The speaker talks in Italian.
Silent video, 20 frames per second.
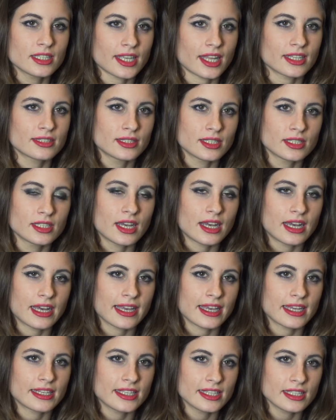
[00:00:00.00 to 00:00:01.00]
tratti da
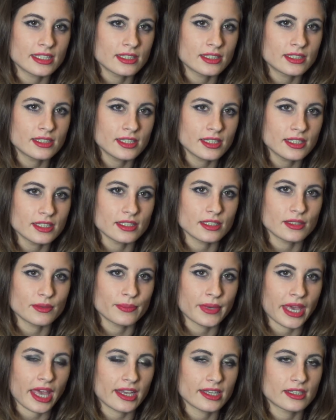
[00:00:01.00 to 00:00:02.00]
Canetti,
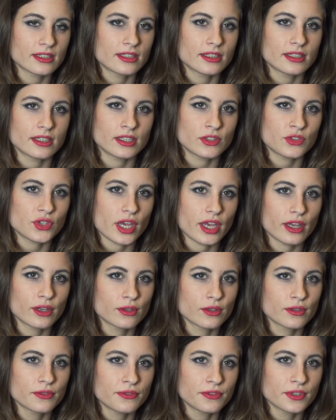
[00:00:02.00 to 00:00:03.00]
Brecht e
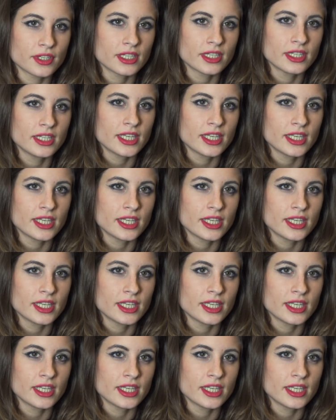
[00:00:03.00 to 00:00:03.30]
Chekhov